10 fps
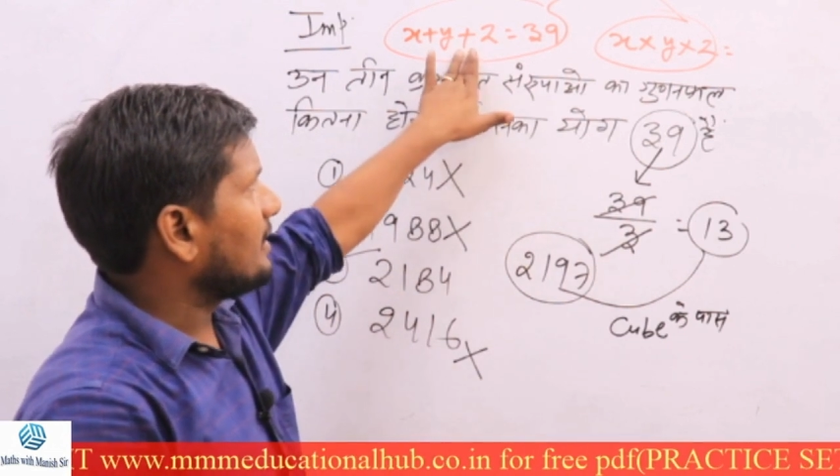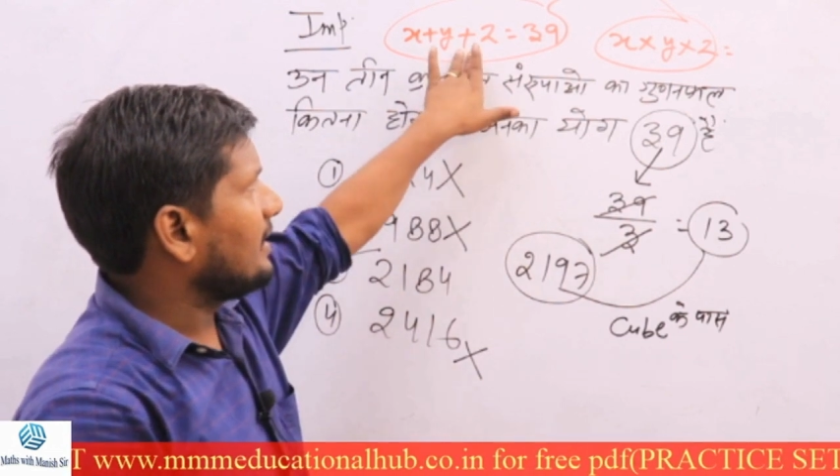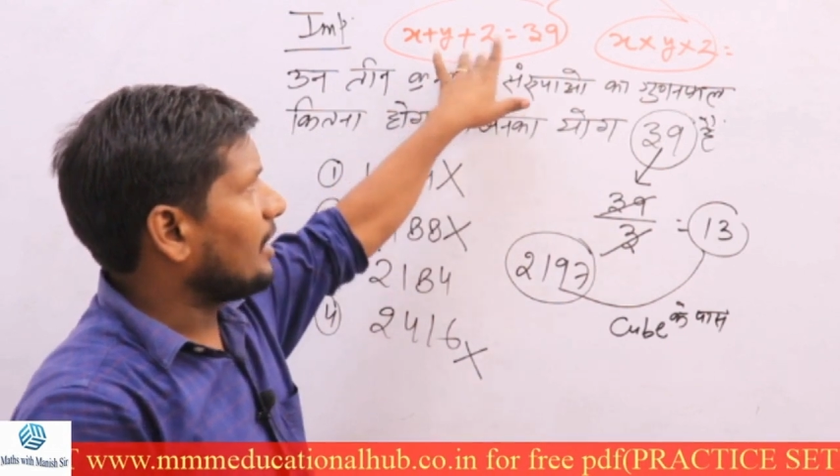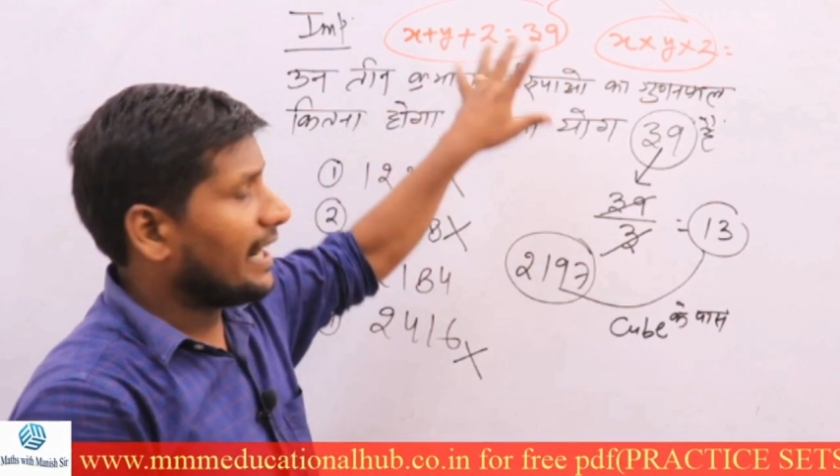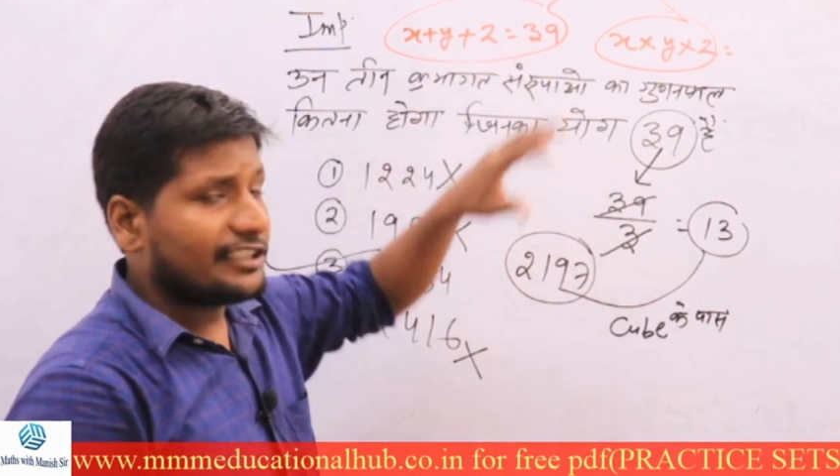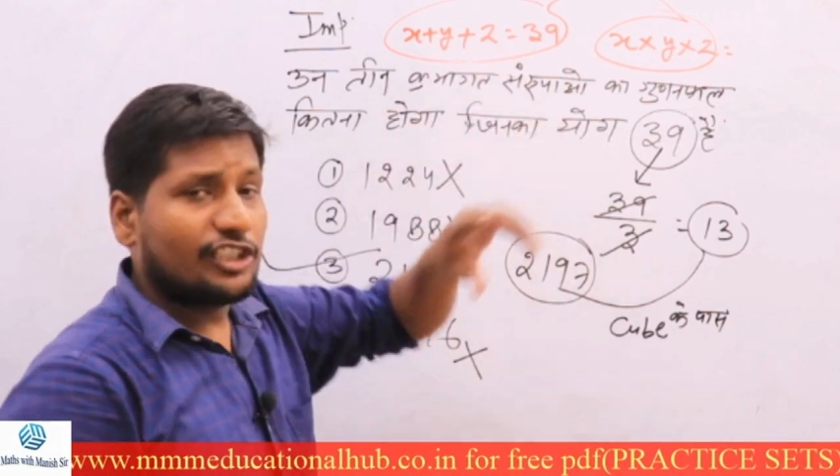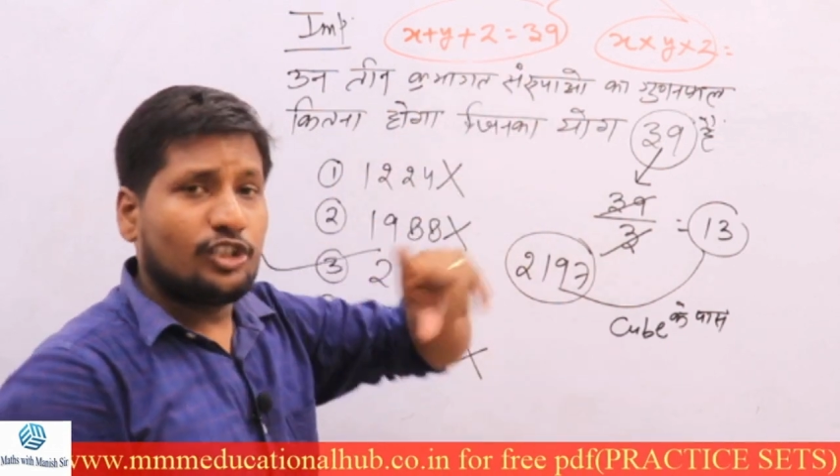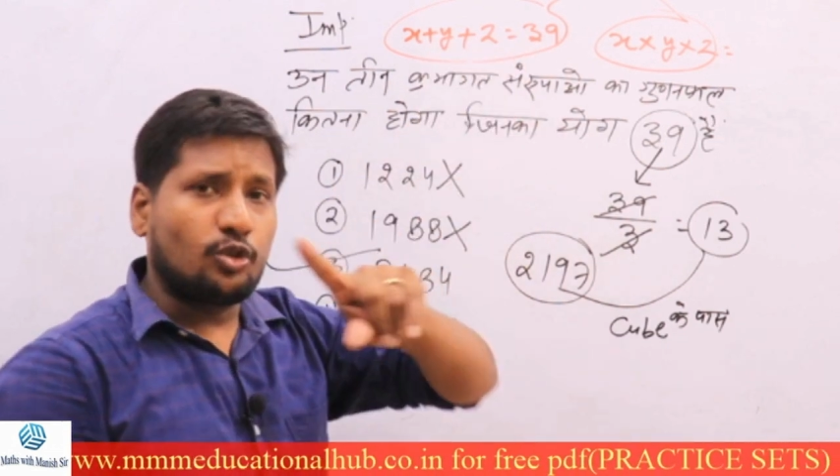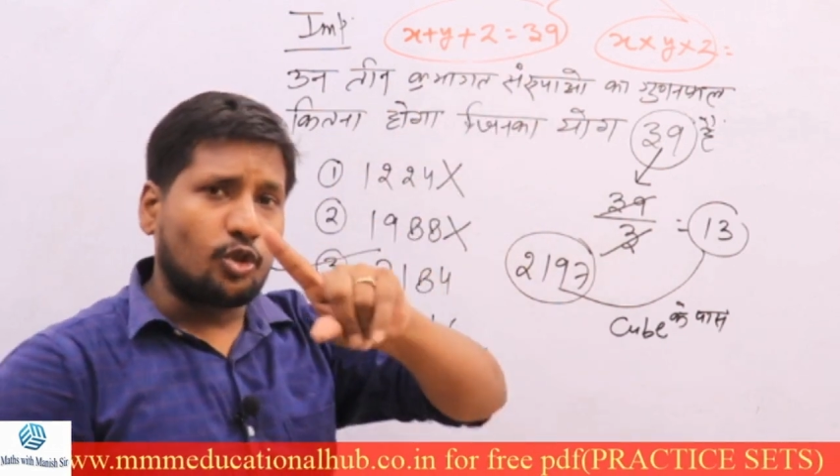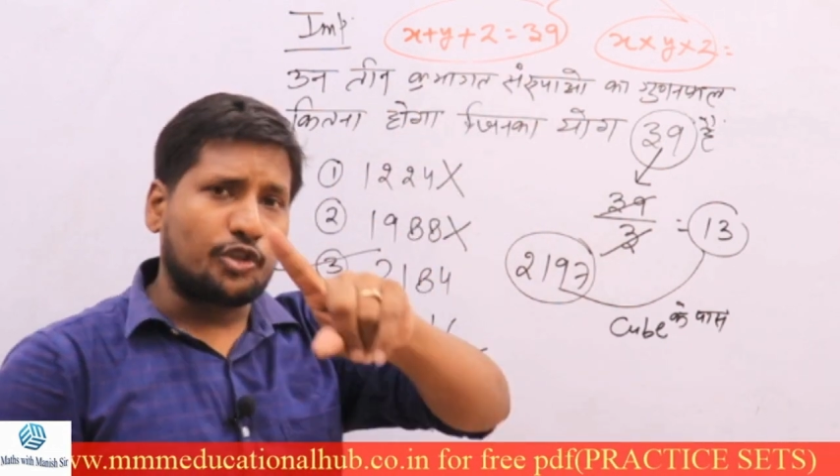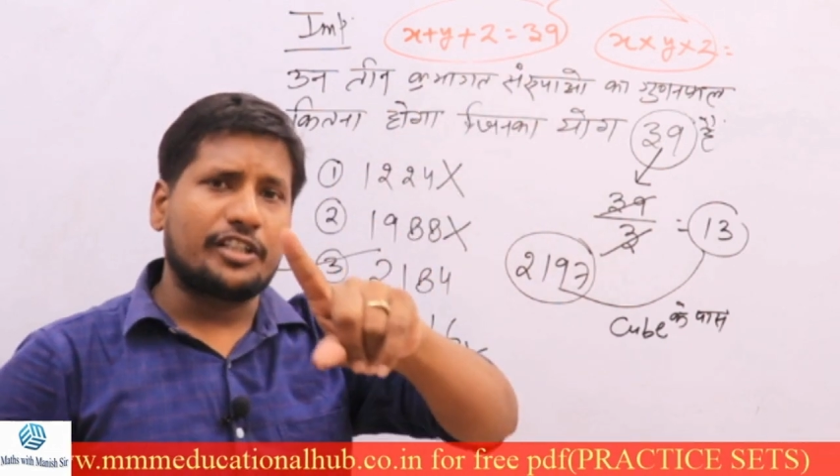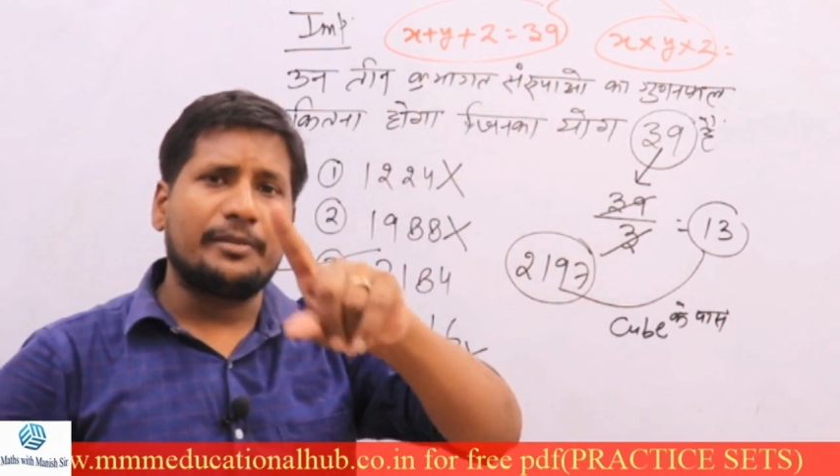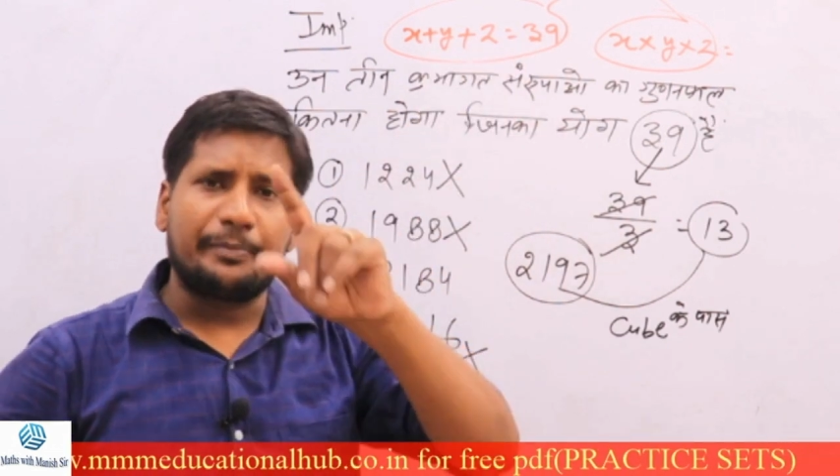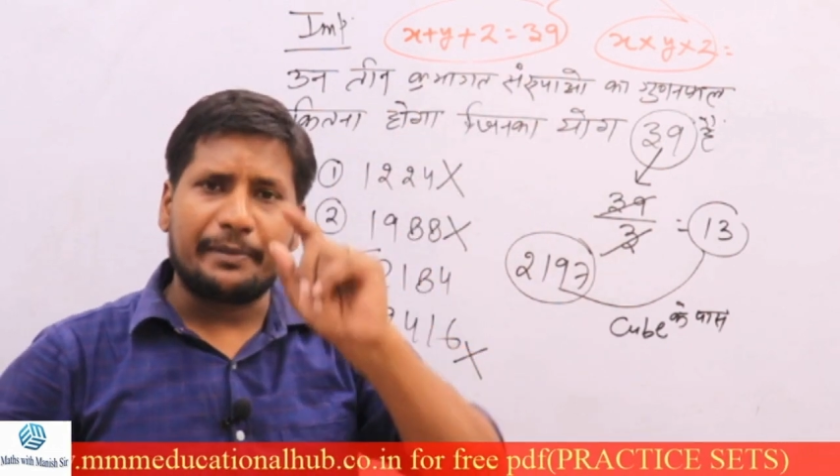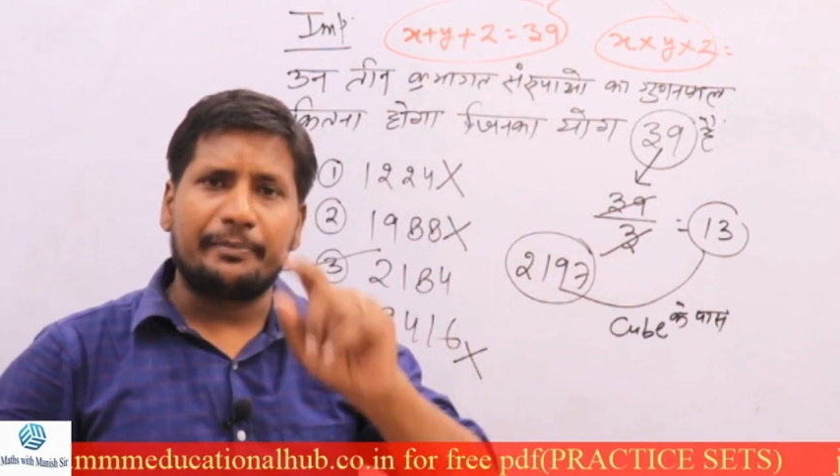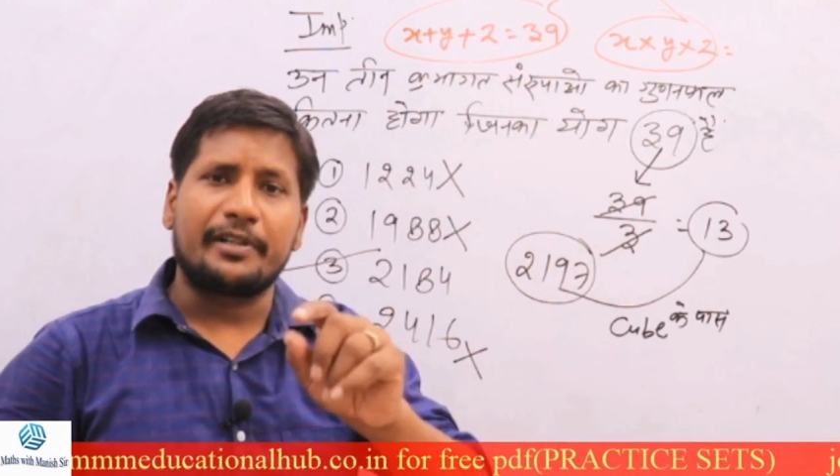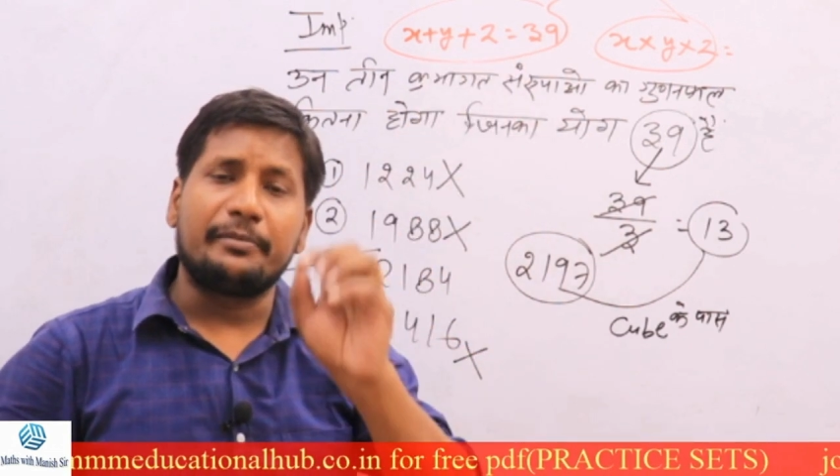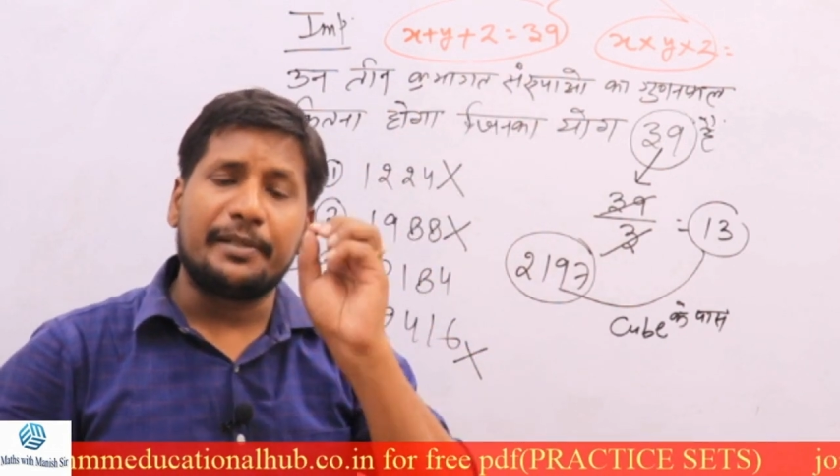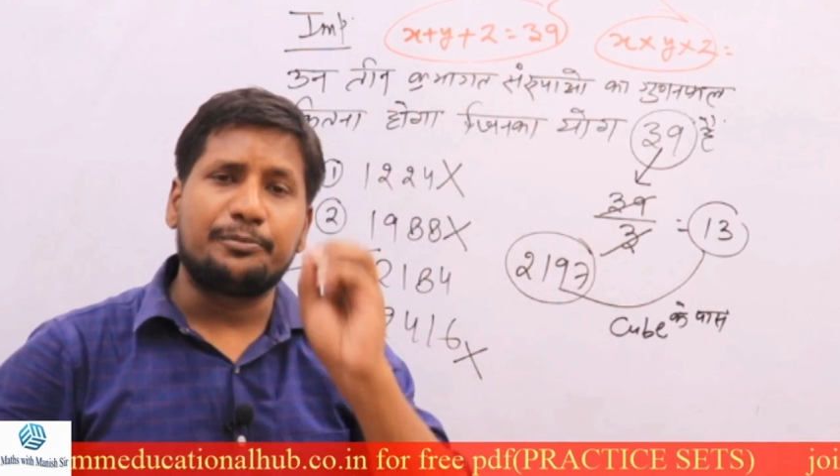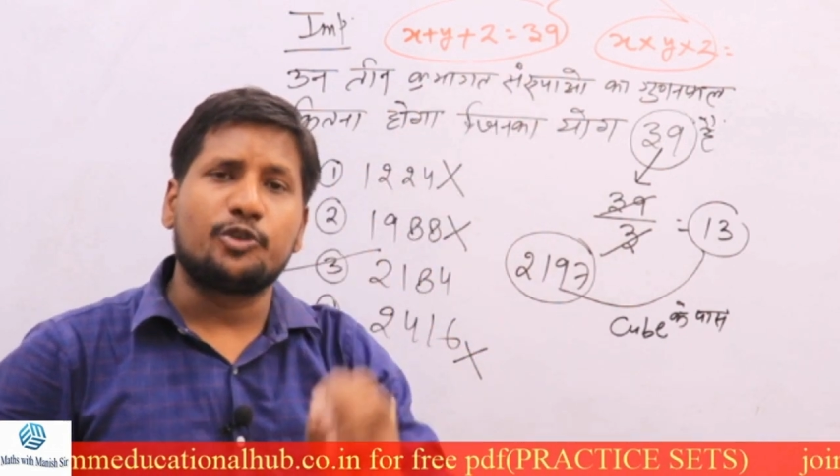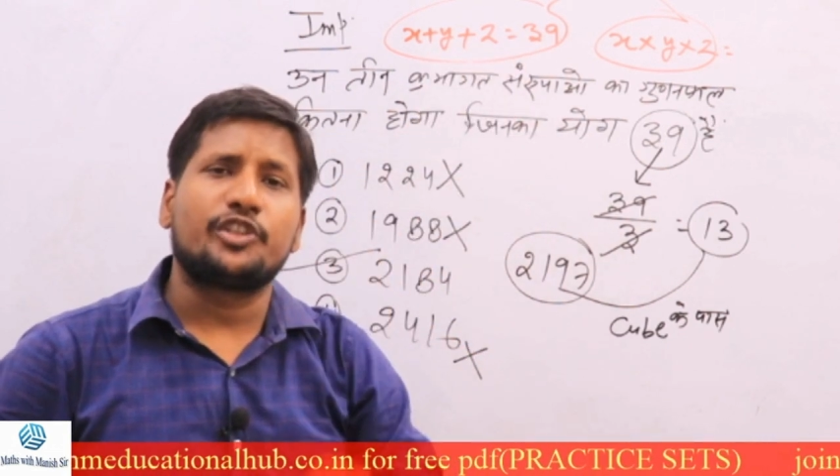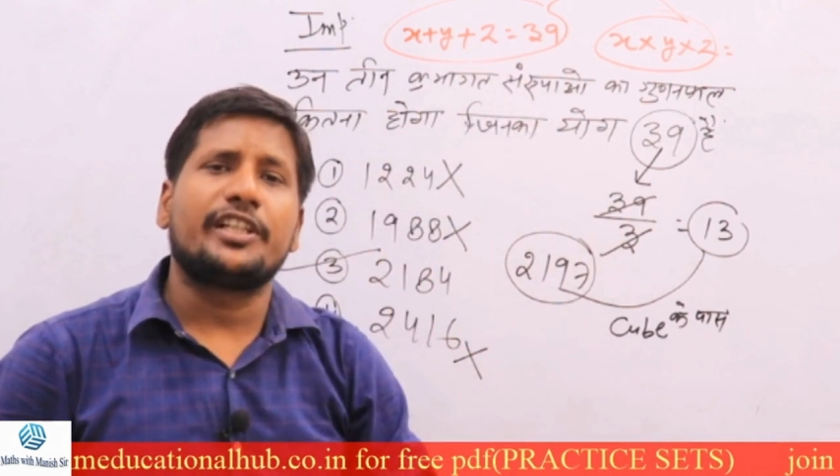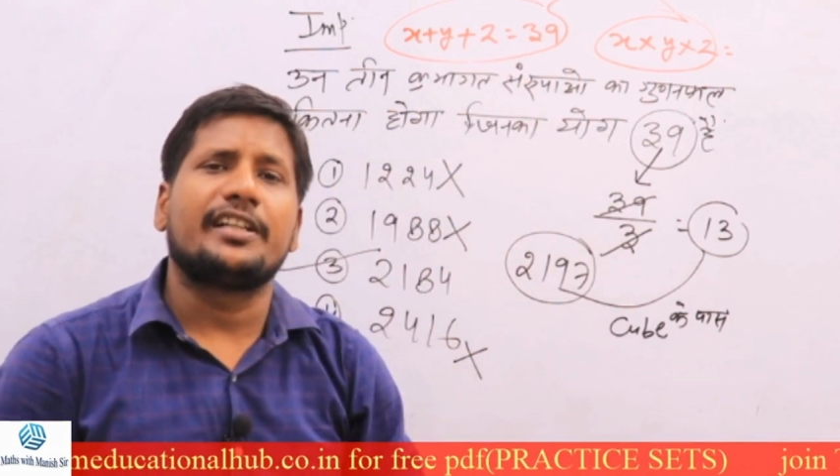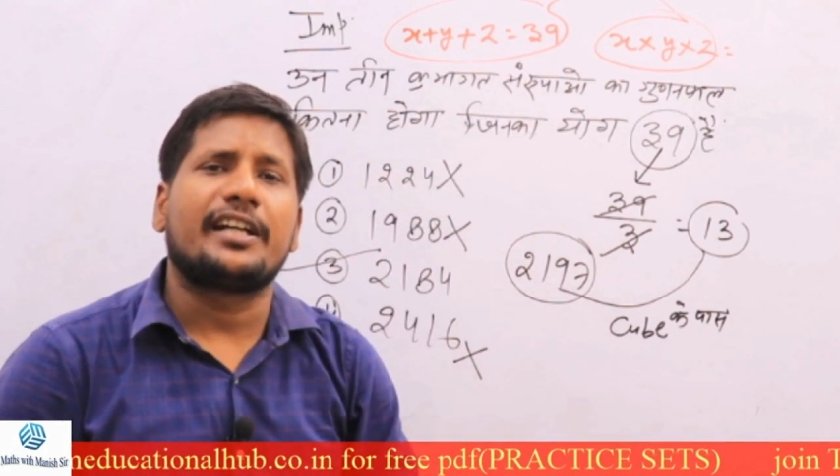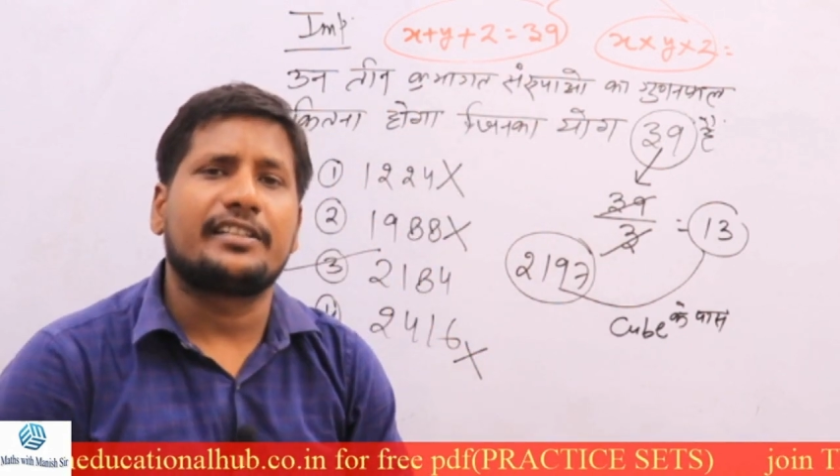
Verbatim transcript: ऐसे ही क्वेश्चन पेपर में पूछे जाते